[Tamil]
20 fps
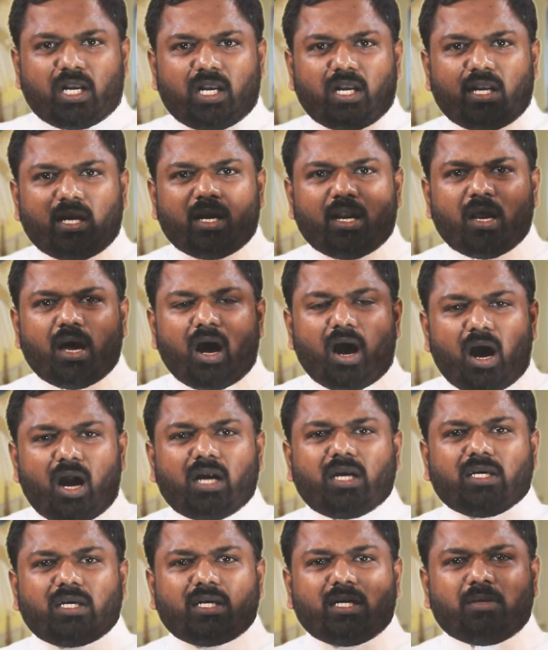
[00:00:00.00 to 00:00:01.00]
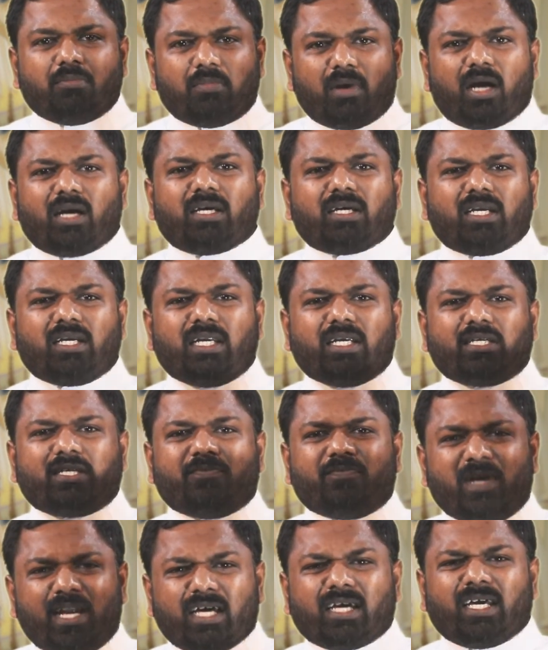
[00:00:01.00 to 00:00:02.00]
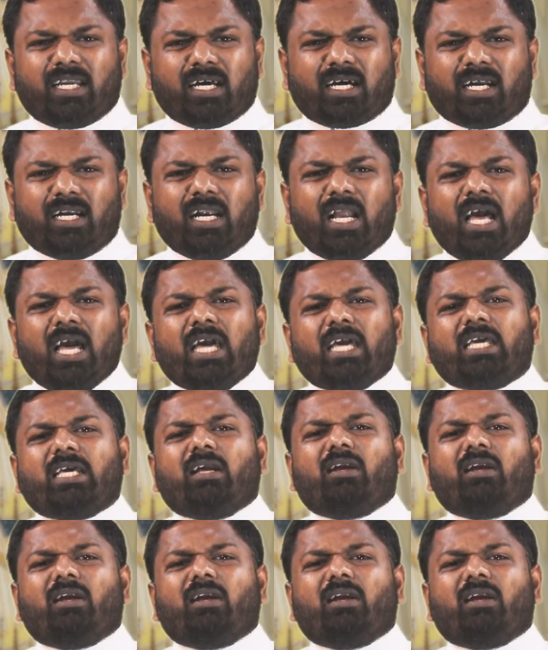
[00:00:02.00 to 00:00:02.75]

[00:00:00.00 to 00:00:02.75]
கொடிகள் ஆடுகள் மாடுகள் என்று விலங்கினங்கள்